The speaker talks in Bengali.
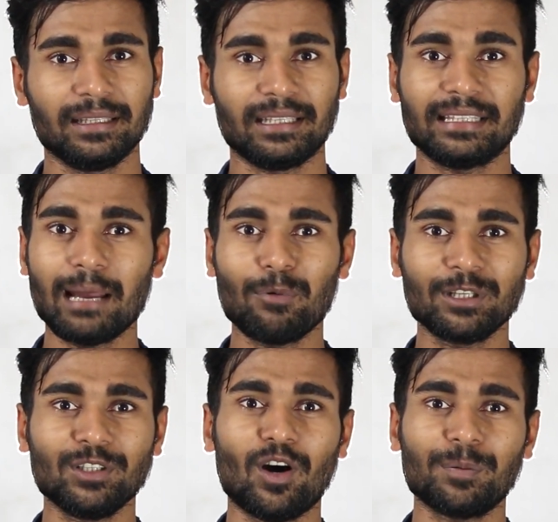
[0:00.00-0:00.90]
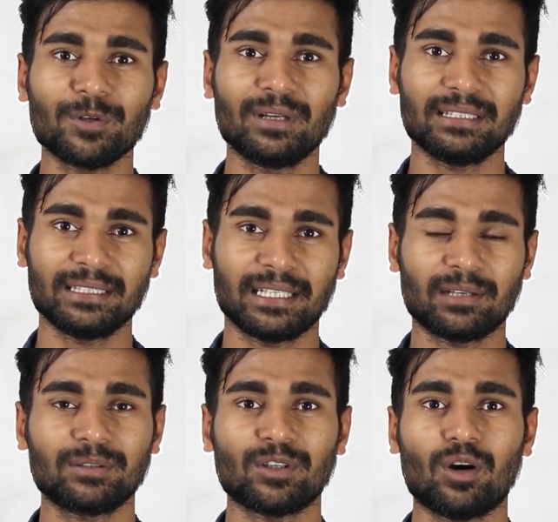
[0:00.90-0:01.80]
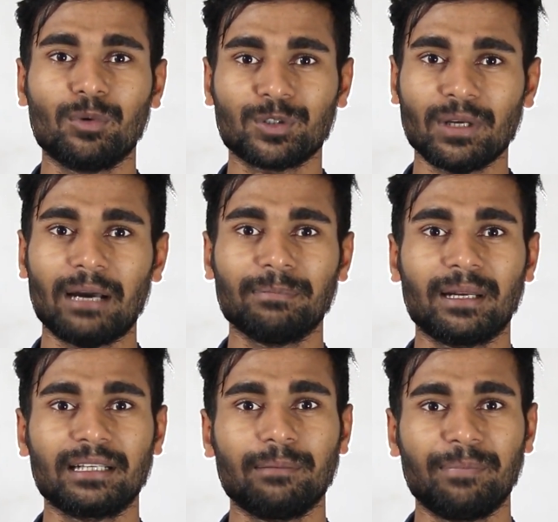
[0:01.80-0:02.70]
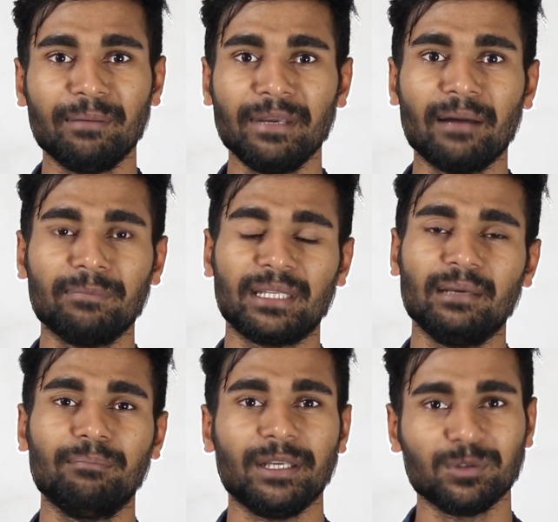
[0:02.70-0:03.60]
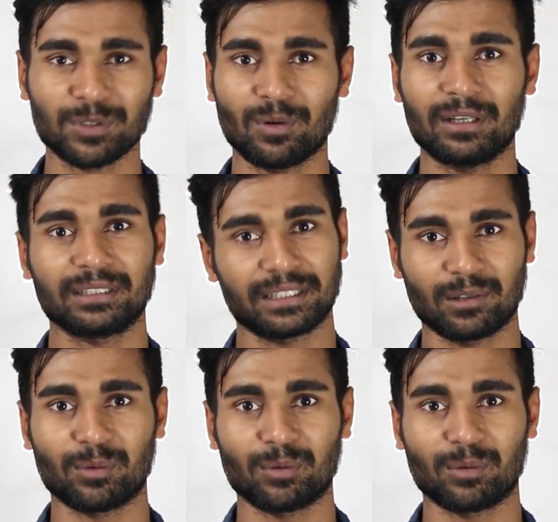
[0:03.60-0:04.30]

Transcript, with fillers: দেন তারপরে যে অপশনটা আছে সেটা হচ্ছে অবশ্যই আপনারা একটি প্রিমিয়াম থিম ইউজ করার চেষ্টা